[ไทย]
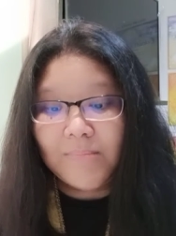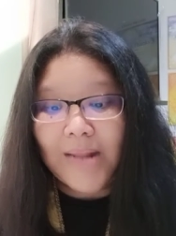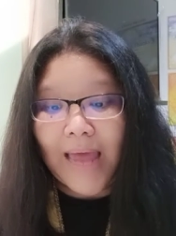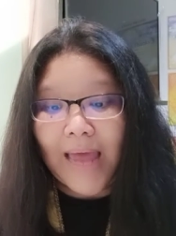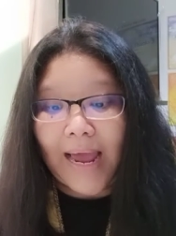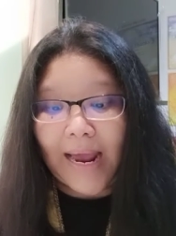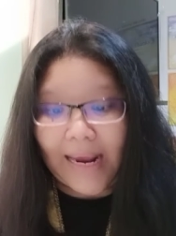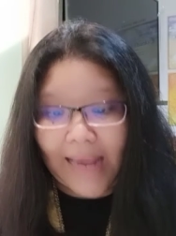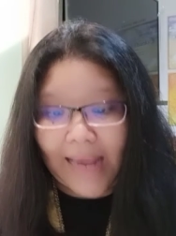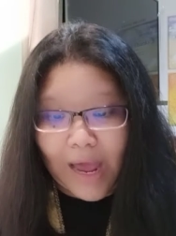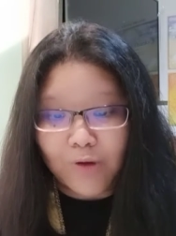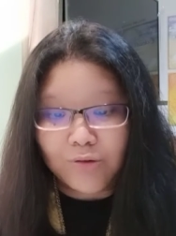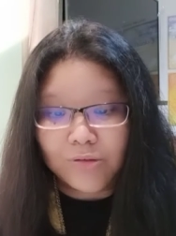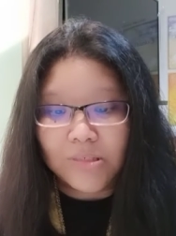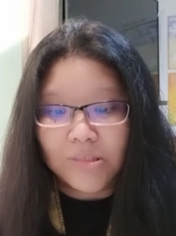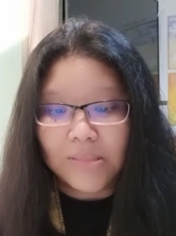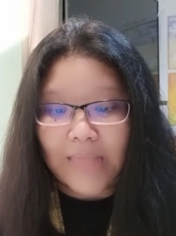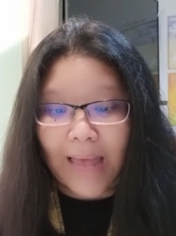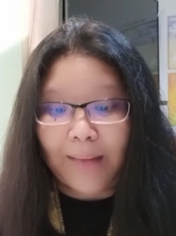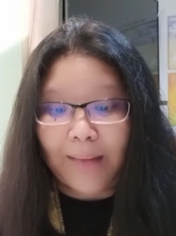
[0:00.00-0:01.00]
ดั่งเงา
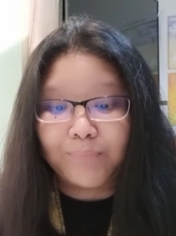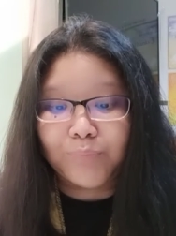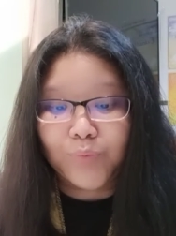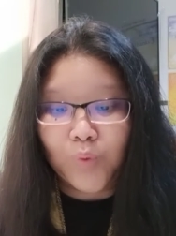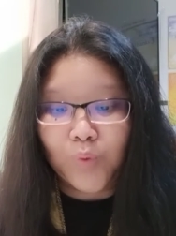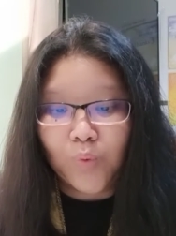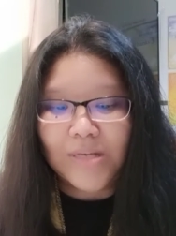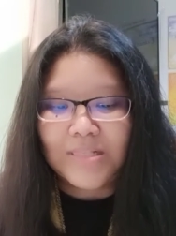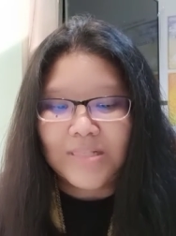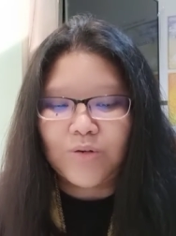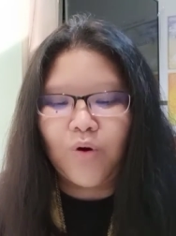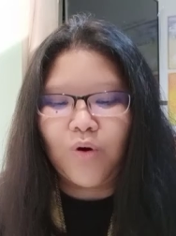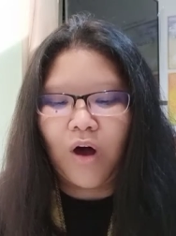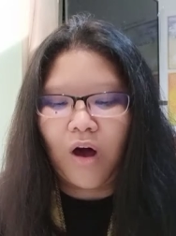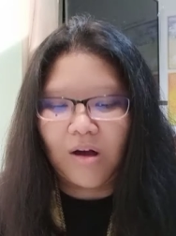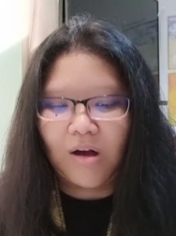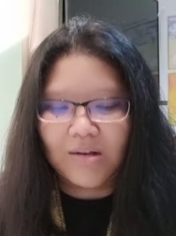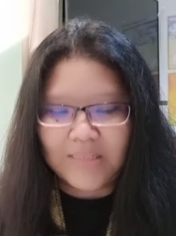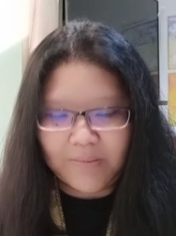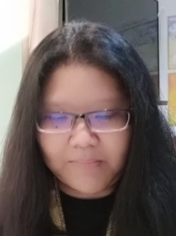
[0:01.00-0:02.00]
ตามตัวเจ้าข
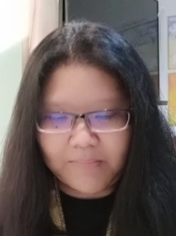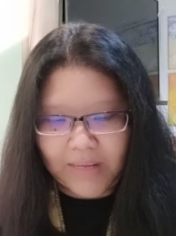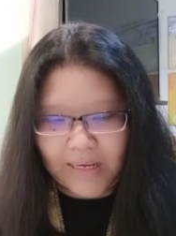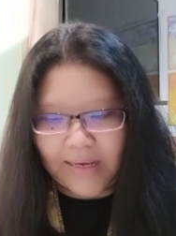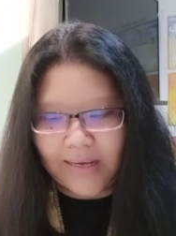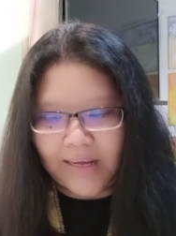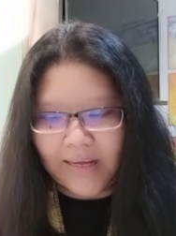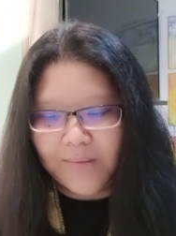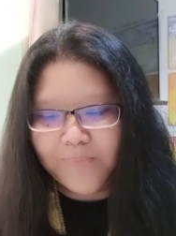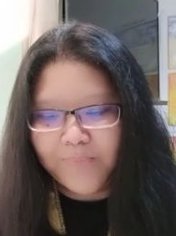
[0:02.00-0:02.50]
องเสมอ